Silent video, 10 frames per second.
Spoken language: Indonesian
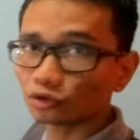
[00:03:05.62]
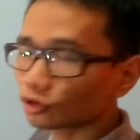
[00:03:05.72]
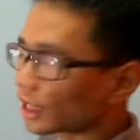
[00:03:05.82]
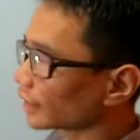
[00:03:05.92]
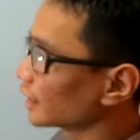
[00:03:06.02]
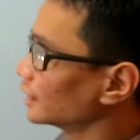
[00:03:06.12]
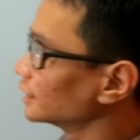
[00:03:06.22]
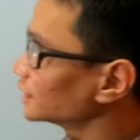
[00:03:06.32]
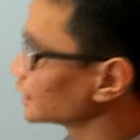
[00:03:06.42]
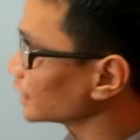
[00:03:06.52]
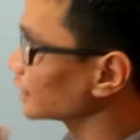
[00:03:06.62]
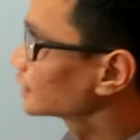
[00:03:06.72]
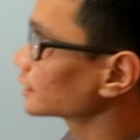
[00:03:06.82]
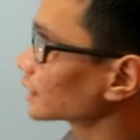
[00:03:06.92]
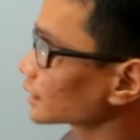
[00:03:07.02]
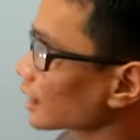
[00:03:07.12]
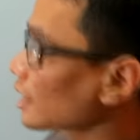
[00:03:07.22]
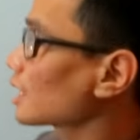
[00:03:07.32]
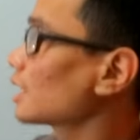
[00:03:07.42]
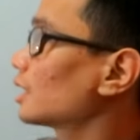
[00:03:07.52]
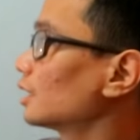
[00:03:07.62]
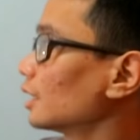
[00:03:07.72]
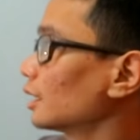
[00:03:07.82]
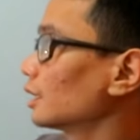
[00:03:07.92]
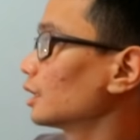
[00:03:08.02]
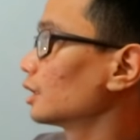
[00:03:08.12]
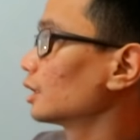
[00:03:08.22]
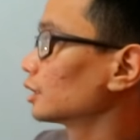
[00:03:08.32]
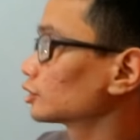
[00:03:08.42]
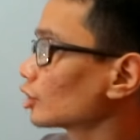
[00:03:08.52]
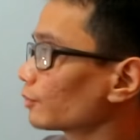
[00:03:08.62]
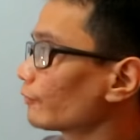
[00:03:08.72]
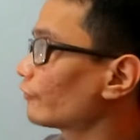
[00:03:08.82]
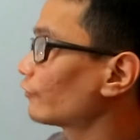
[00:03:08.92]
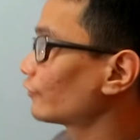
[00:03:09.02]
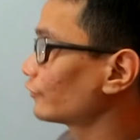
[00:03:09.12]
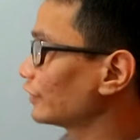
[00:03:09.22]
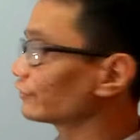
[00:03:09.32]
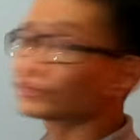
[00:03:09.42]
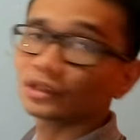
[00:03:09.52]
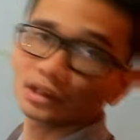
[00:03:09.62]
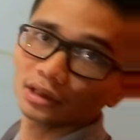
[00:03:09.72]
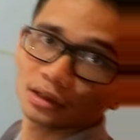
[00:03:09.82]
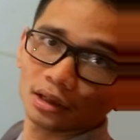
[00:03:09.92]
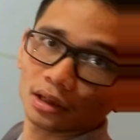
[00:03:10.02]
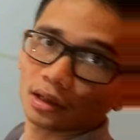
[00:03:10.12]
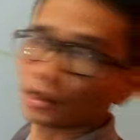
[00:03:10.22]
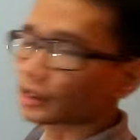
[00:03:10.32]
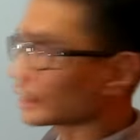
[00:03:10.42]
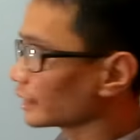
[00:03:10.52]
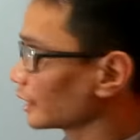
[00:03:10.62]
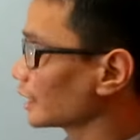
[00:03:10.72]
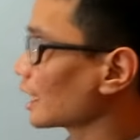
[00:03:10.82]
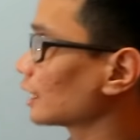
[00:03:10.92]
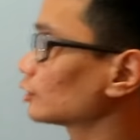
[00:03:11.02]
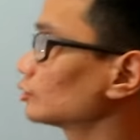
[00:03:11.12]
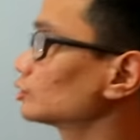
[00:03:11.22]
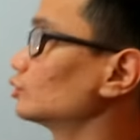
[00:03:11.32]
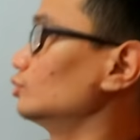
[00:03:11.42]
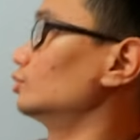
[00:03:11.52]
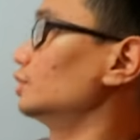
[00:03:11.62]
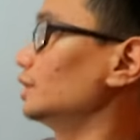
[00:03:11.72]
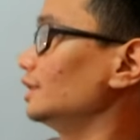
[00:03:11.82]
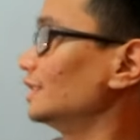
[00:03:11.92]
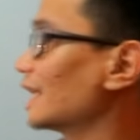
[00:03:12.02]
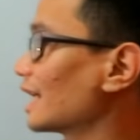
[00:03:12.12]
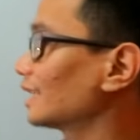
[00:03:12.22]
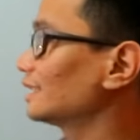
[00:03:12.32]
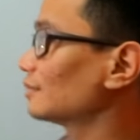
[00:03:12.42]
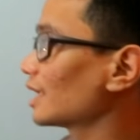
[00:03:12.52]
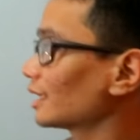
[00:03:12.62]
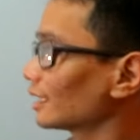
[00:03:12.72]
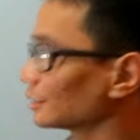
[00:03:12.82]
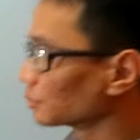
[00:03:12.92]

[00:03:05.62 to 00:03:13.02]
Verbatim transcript: Antutu lah dan di sini tertera uh, top 50 ranking Antutu yang mana